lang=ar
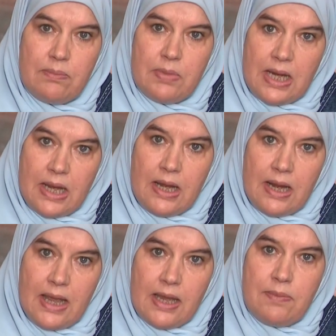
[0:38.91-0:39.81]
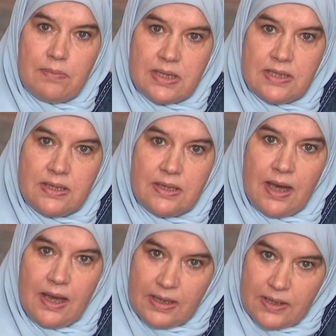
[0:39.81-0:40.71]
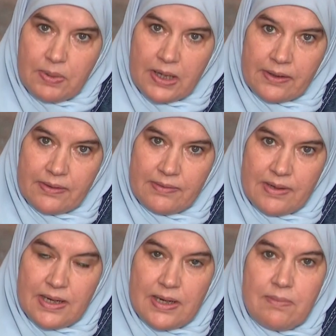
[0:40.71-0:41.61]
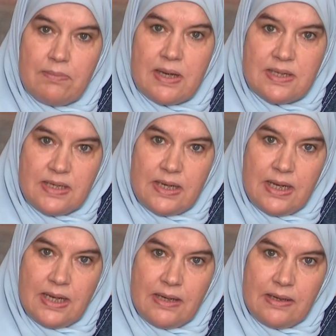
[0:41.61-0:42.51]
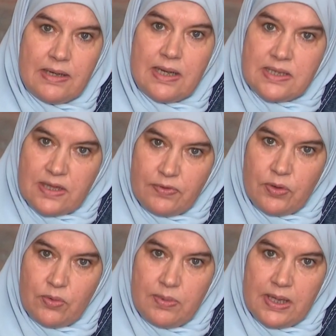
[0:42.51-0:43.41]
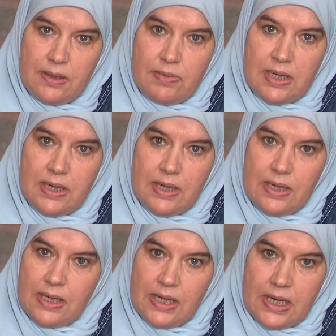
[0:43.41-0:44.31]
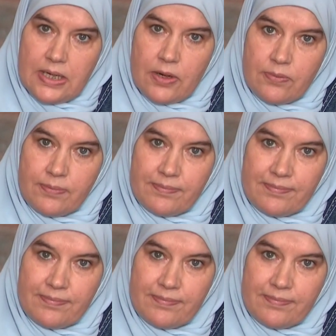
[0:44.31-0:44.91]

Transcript: من الائمه الكبار ما زلنا ننتفع بعلمه الى اليوم